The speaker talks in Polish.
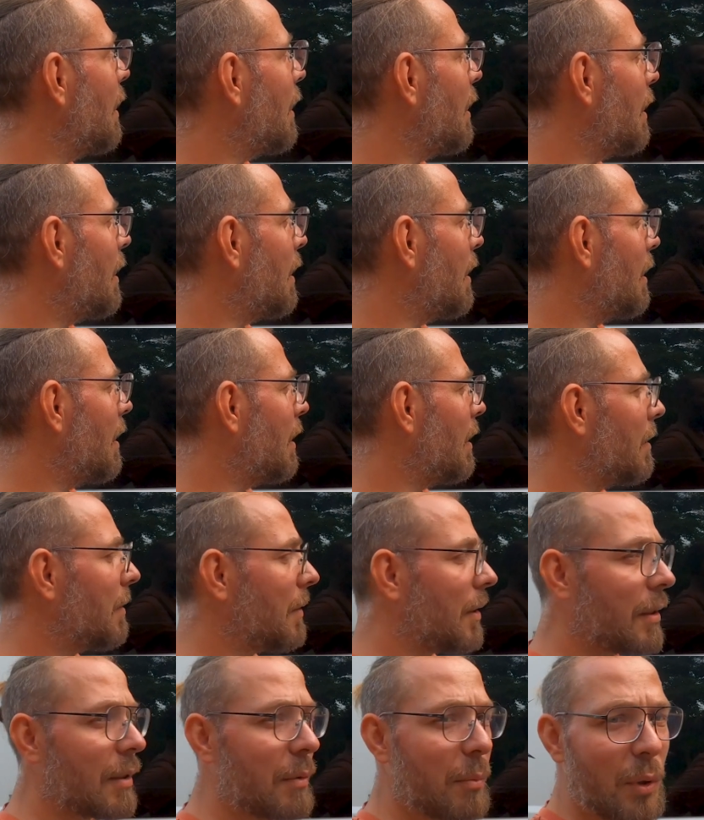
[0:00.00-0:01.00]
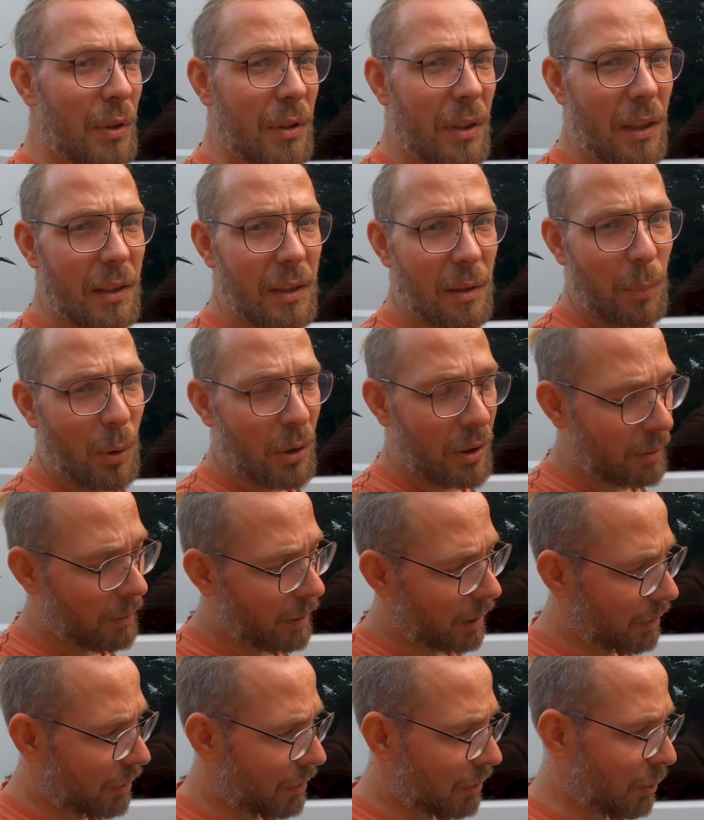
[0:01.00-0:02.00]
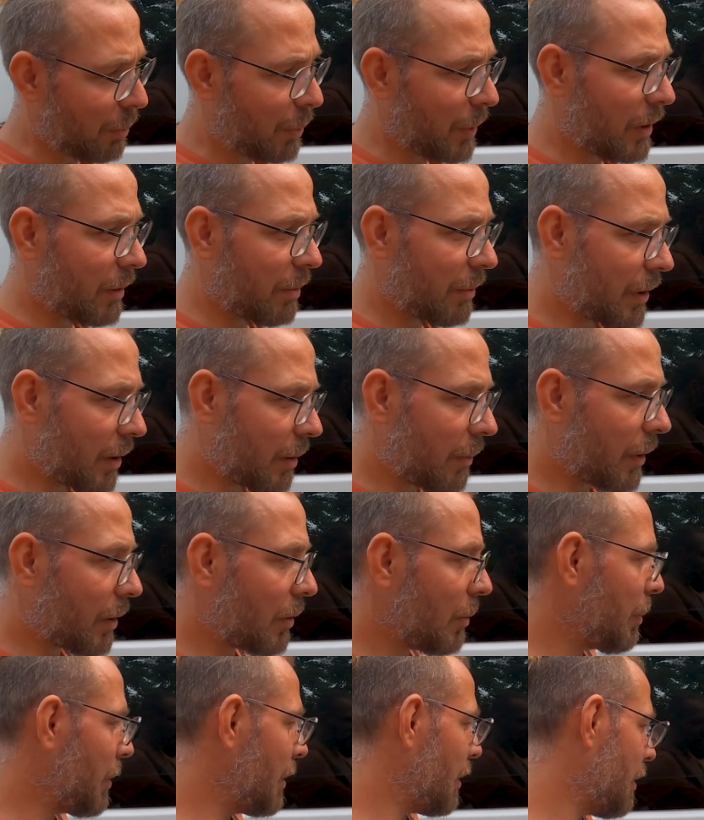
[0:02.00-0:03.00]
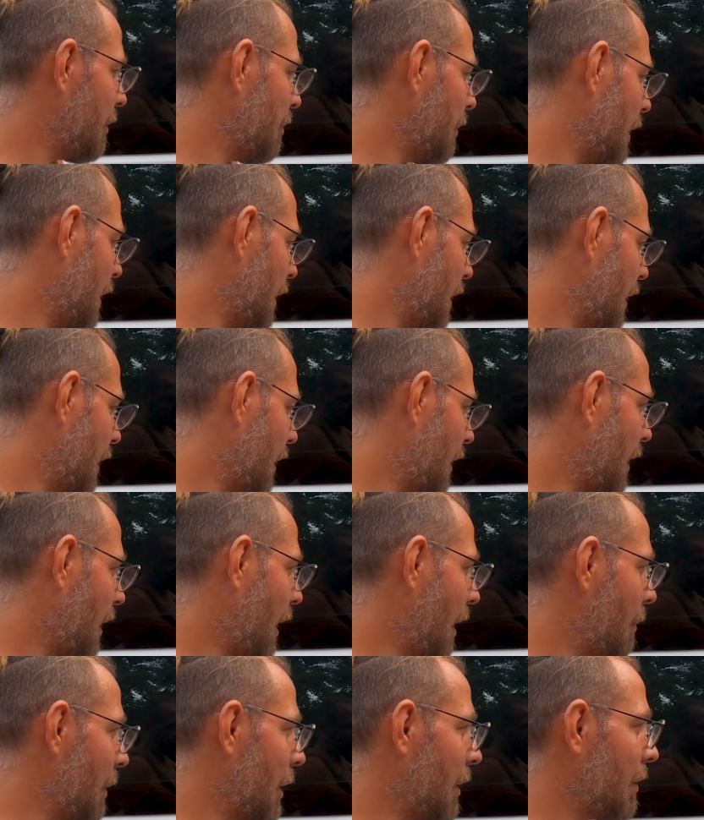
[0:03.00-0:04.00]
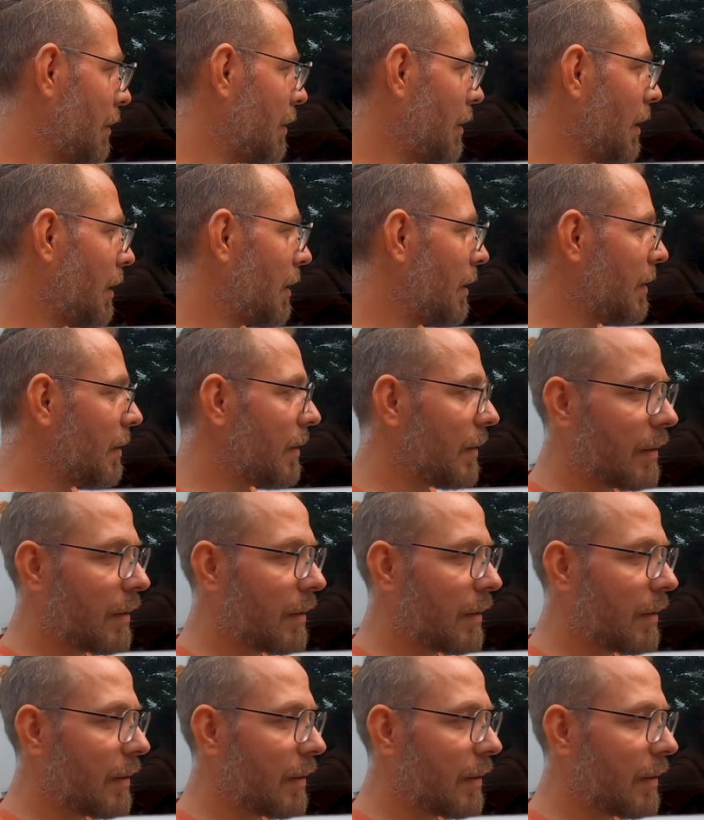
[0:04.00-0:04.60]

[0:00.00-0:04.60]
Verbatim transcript: E, w każdym bądź razie po tym, jak już kupiliśmy szybę, kupiliśmy chemię, to tak